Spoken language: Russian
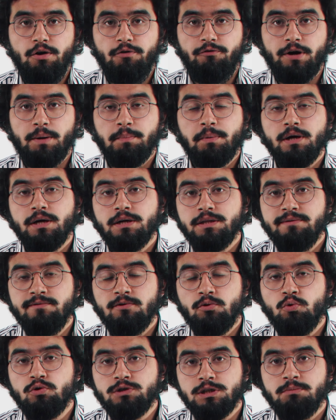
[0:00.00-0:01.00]
В рамках этого
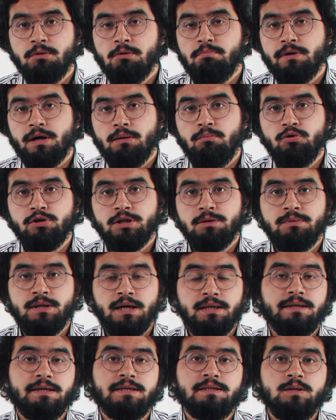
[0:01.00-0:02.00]
курса мы поработаем
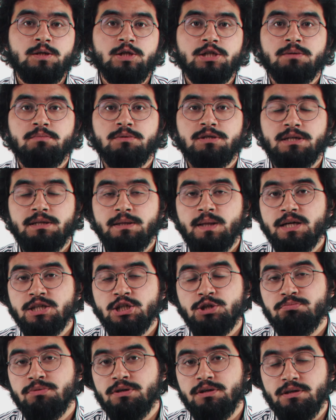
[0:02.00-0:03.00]
над различными
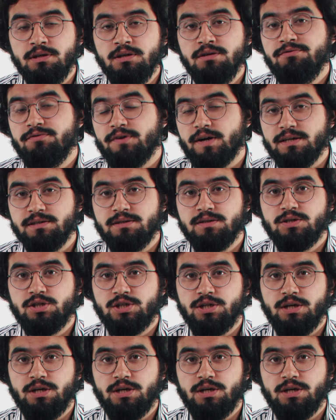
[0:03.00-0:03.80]
задачами и в разных